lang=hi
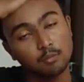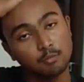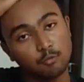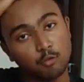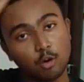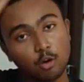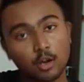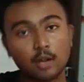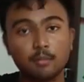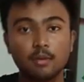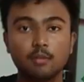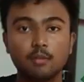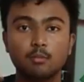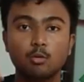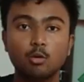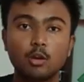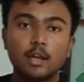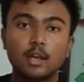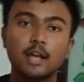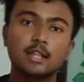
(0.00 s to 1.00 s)
सॉरी में
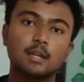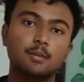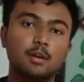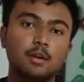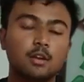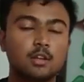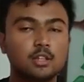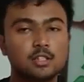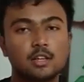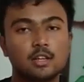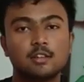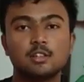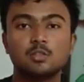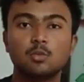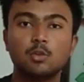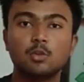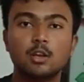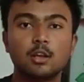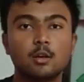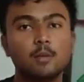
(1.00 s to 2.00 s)
भूल गया था बट ये चार्जेस
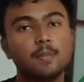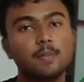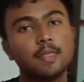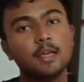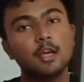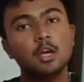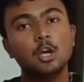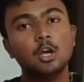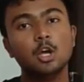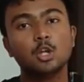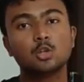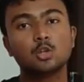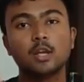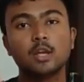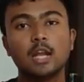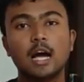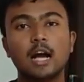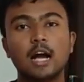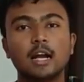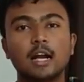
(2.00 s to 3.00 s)
बोलने को तो
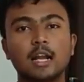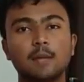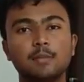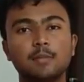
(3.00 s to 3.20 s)
यार अगर